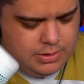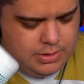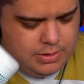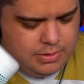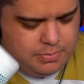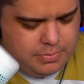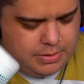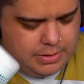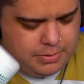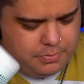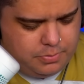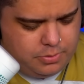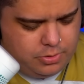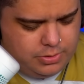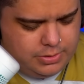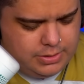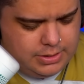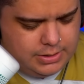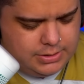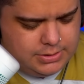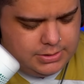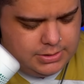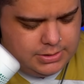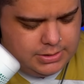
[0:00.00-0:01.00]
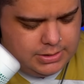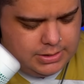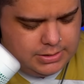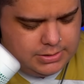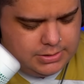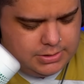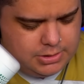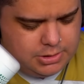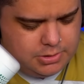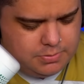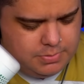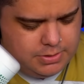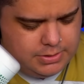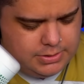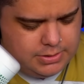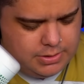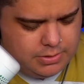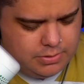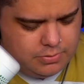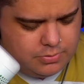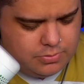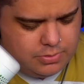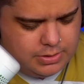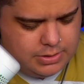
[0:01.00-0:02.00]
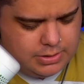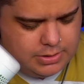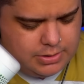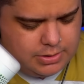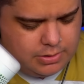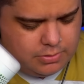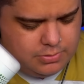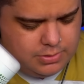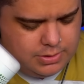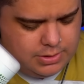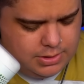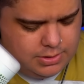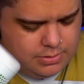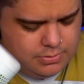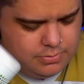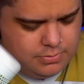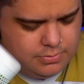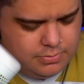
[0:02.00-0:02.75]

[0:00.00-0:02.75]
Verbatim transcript: Pra proteger da X-Besta não conectar o dano.